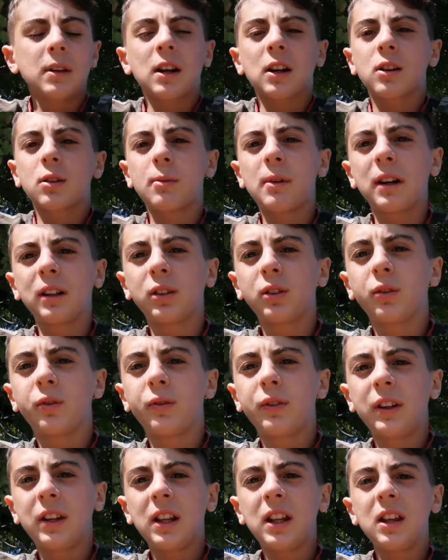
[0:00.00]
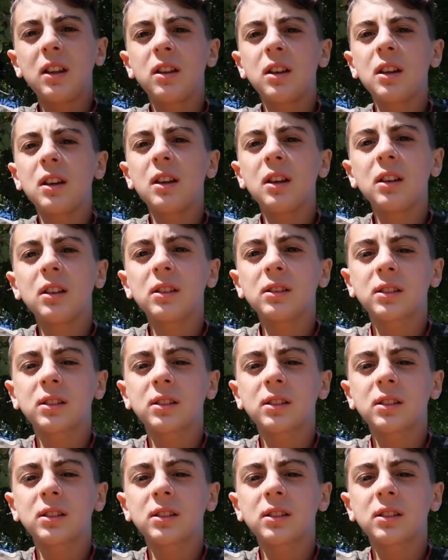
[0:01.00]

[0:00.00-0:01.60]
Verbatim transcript: raccomando venite